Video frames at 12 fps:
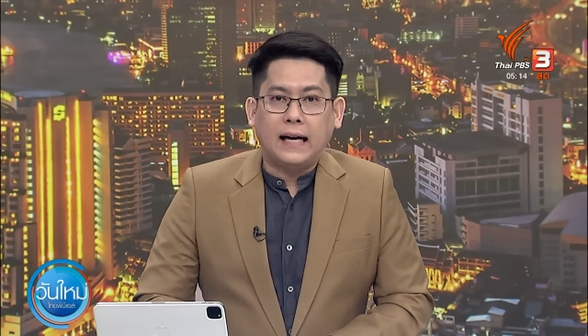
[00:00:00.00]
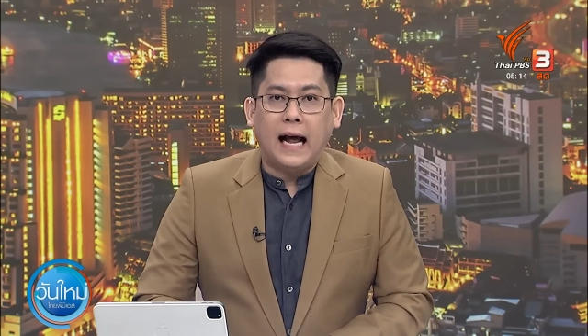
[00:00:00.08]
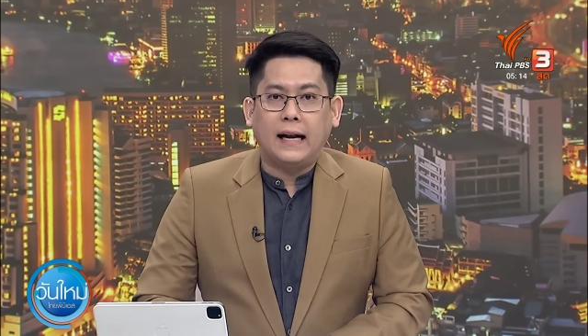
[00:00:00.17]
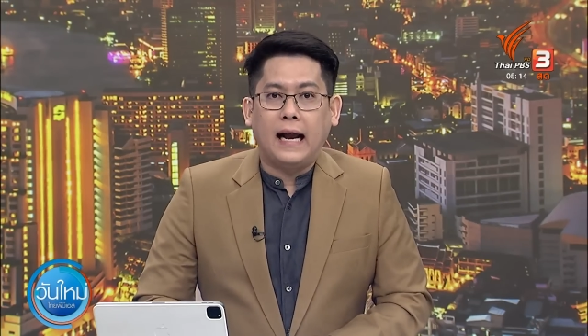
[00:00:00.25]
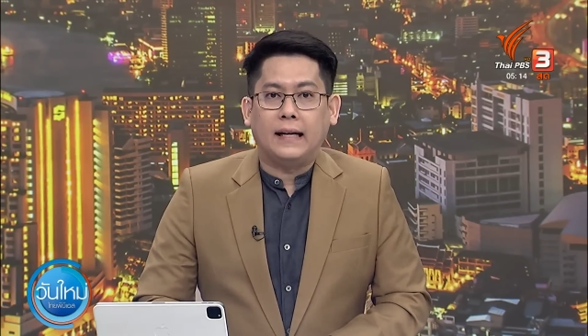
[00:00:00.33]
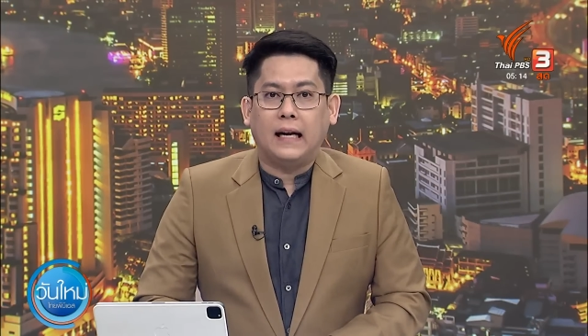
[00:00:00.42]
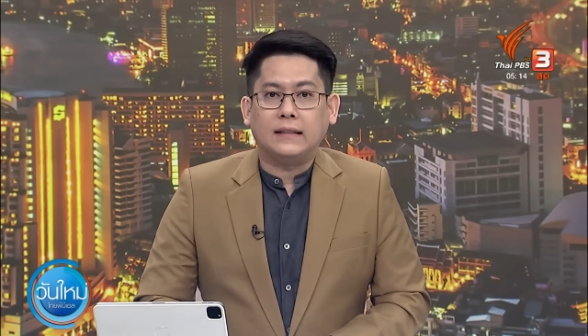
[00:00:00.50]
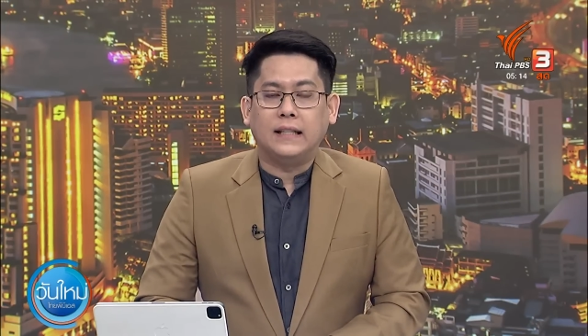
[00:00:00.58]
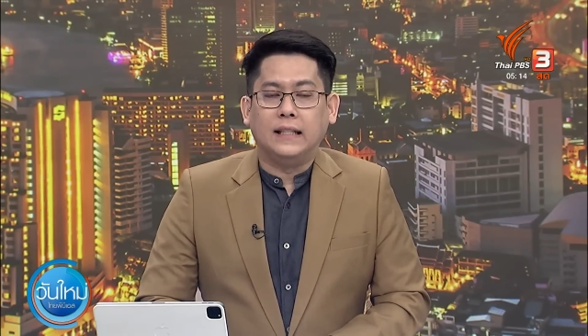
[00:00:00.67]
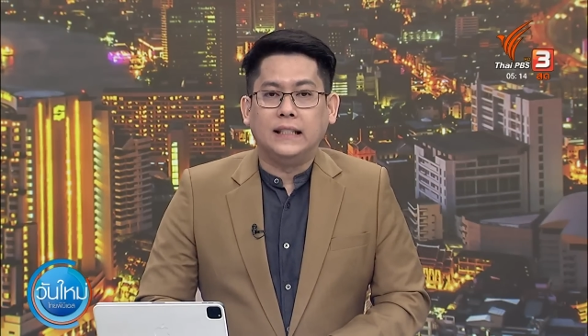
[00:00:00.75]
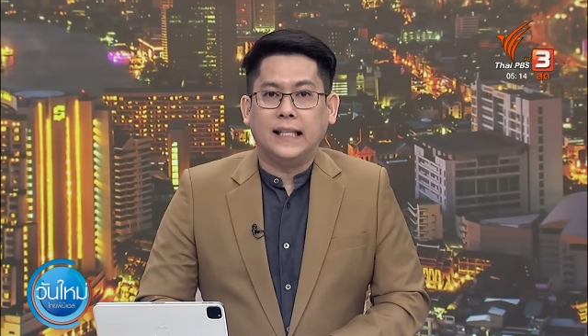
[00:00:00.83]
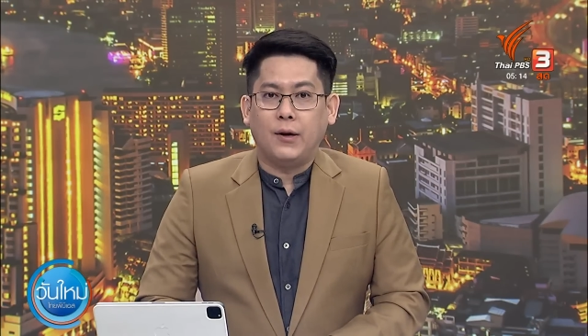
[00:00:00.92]
ทางด้านนายทัก
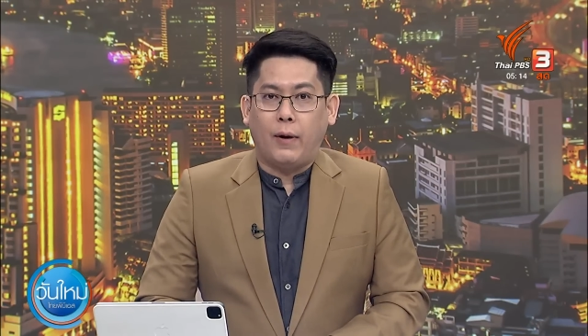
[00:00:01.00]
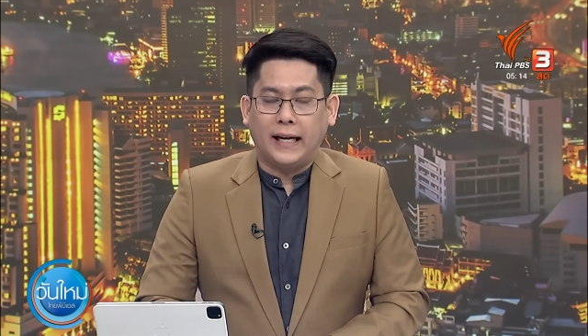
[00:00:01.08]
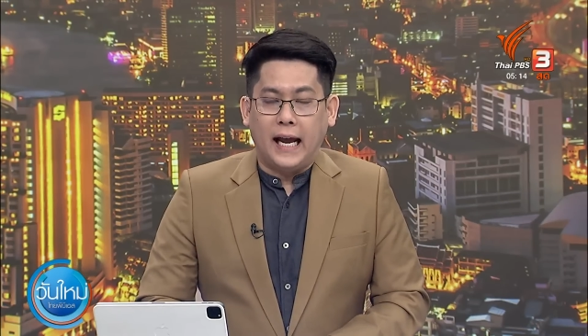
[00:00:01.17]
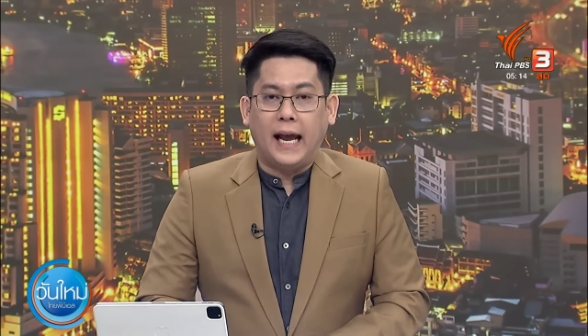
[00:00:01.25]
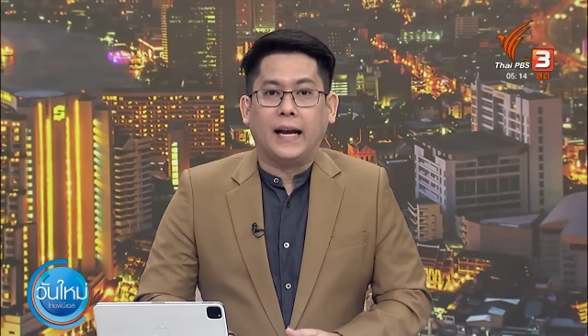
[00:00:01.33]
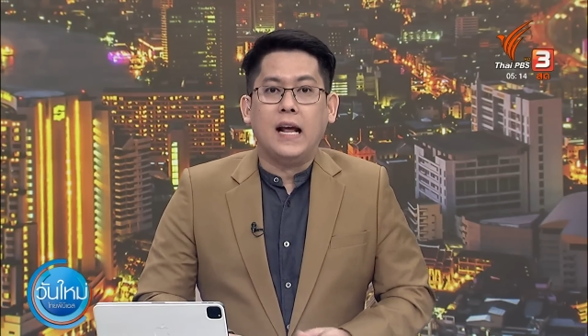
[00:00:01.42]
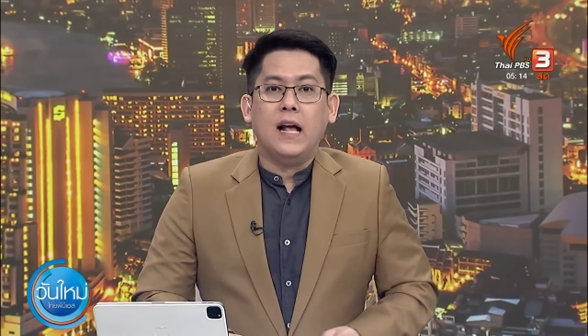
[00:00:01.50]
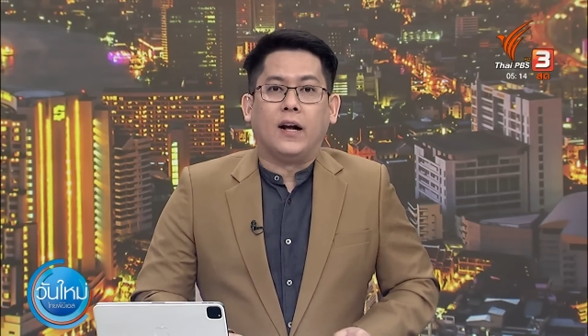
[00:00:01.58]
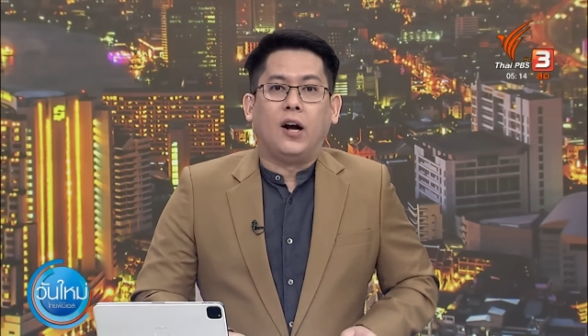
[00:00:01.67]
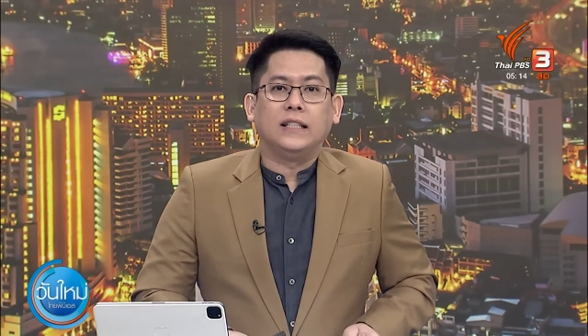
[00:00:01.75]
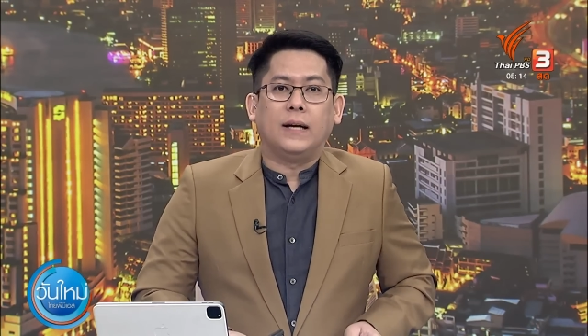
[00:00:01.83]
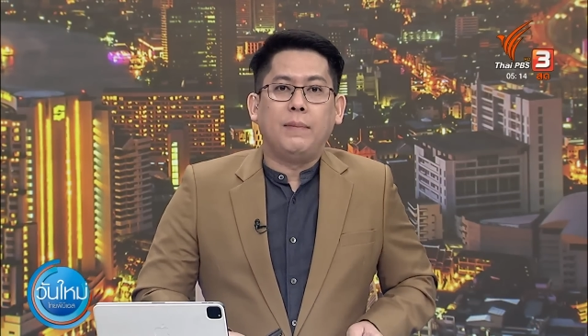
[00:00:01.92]
ษิณชินวัตรเอง
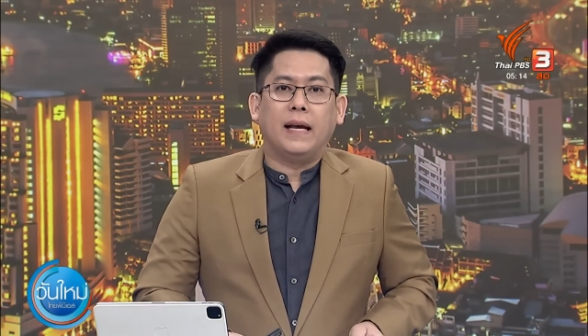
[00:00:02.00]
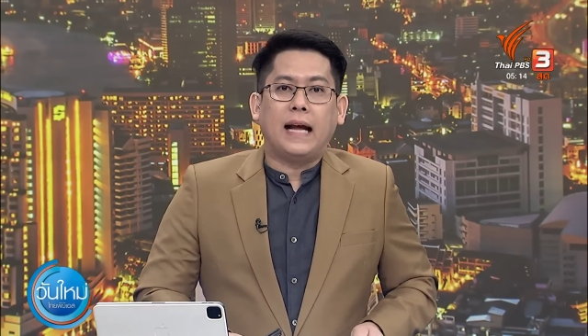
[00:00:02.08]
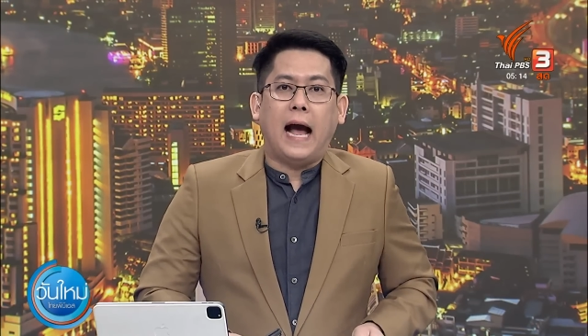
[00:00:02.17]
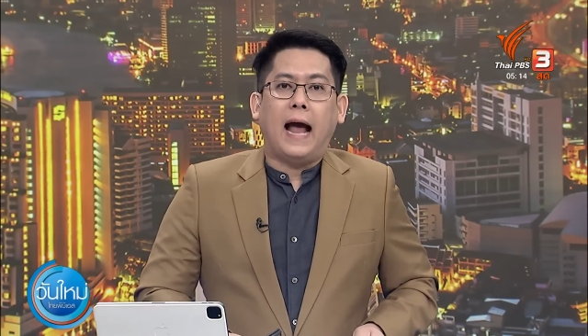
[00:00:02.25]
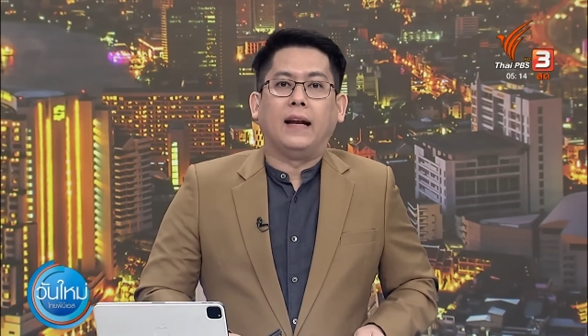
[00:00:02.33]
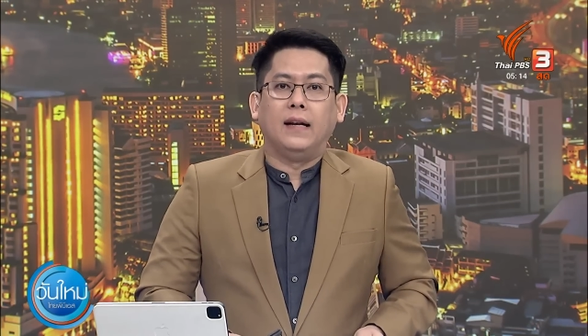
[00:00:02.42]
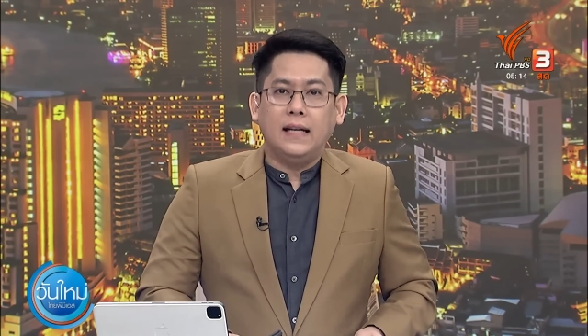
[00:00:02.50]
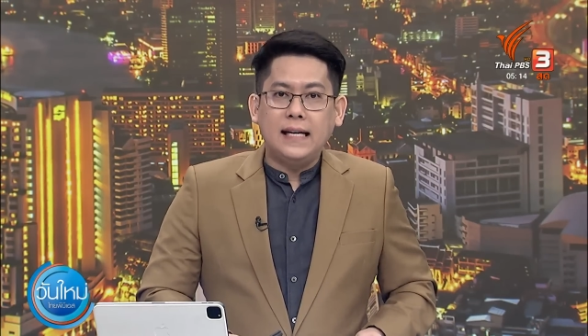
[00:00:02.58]
ก็จะมีการ